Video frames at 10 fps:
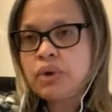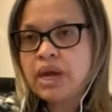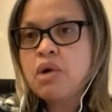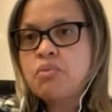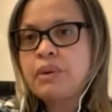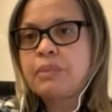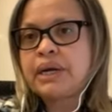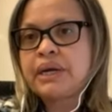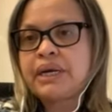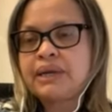juega un
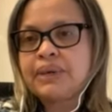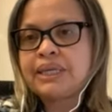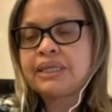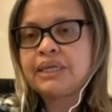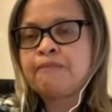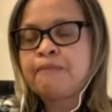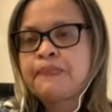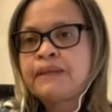papel relevante.